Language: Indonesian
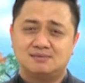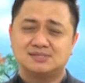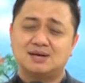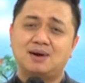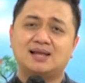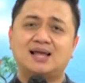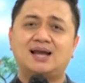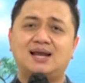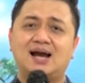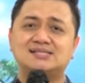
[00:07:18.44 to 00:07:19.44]
Sama-sama
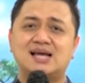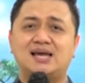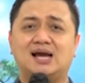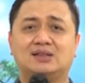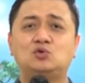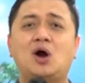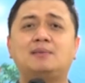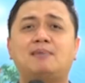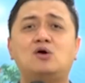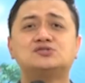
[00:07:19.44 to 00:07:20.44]
katakan dengan saya,
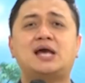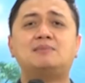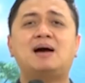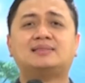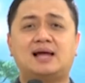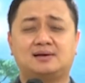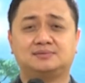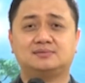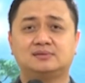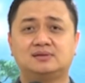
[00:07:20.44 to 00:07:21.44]
Tuhan mau saya matang
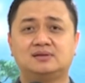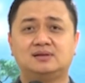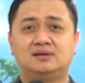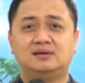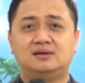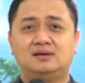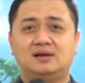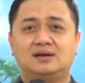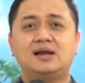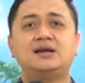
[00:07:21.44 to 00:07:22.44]

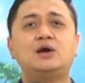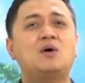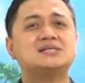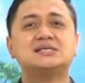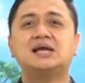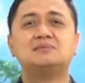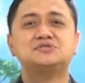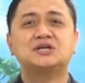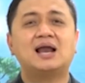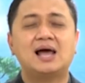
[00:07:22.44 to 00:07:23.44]
dan dewasa dalam
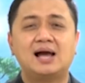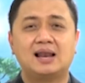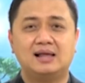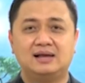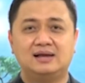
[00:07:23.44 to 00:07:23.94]
segala hal.